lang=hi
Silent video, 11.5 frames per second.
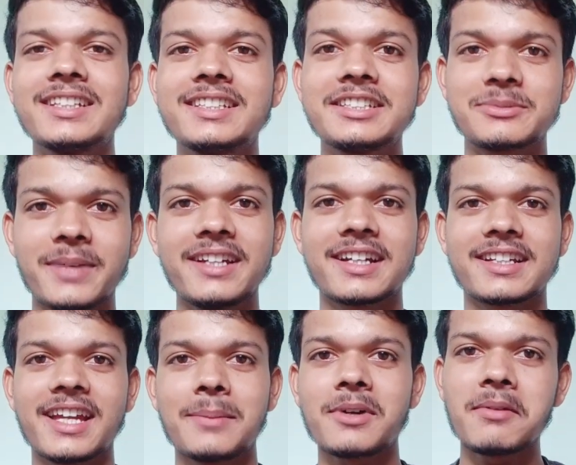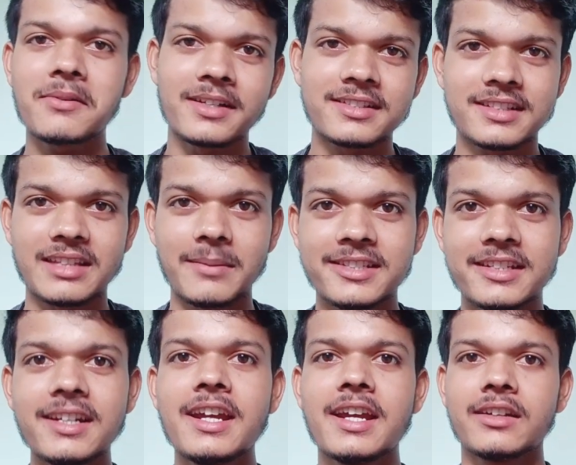अच्छे से स्पेंड करना है आपका आपको फर्स्ट
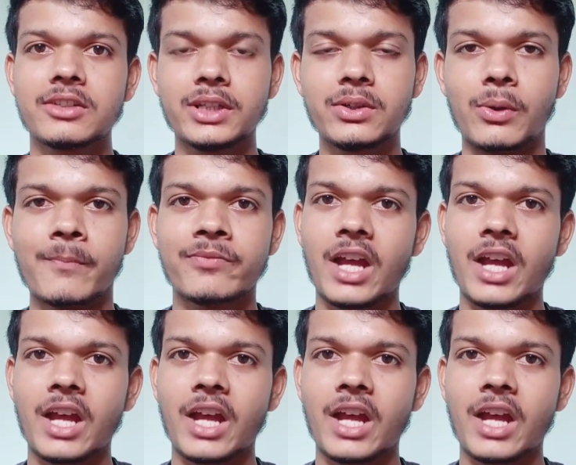सेमेस्टर तो देखो